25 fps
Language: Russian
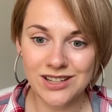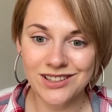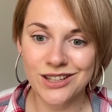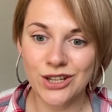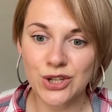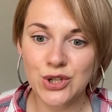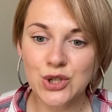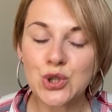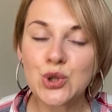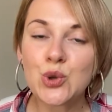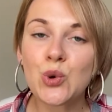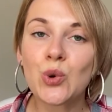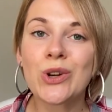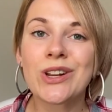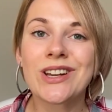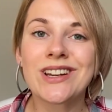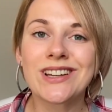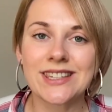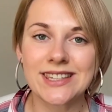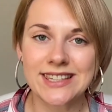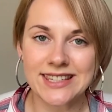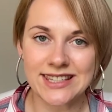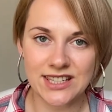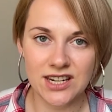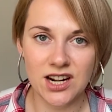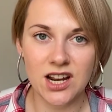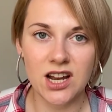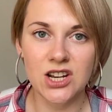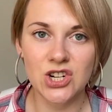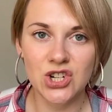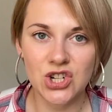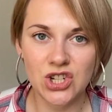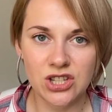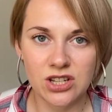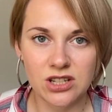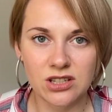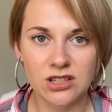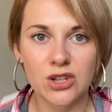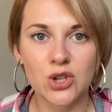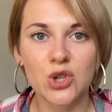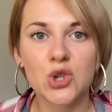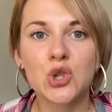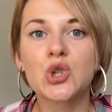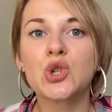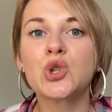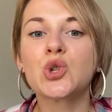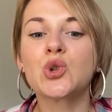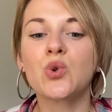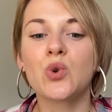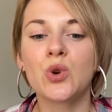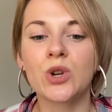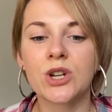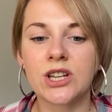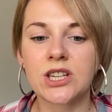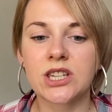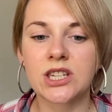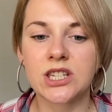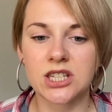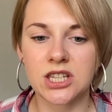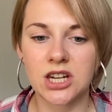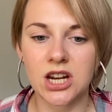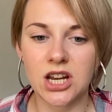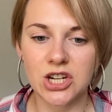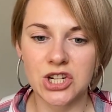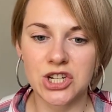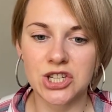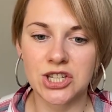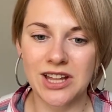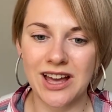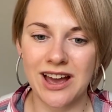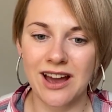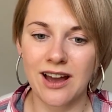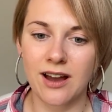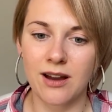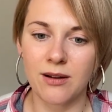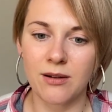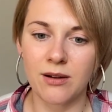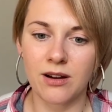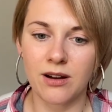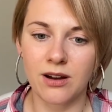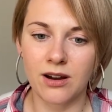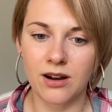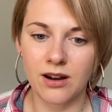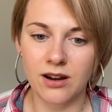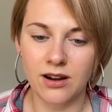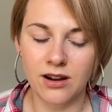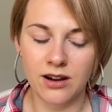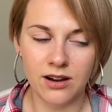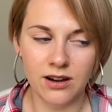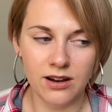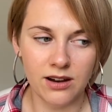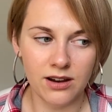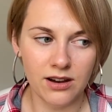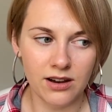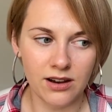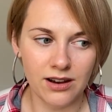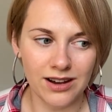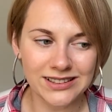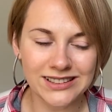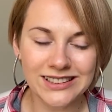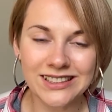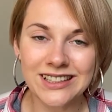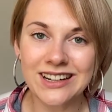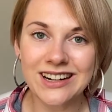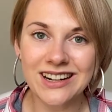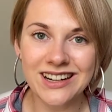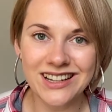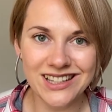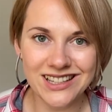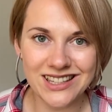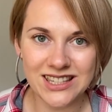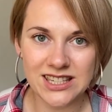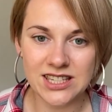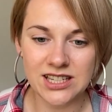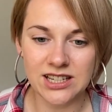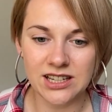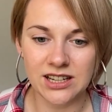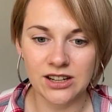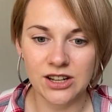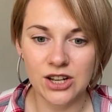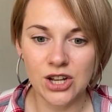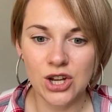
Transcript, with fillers: настолько страшно, настолько страшно а, открыться,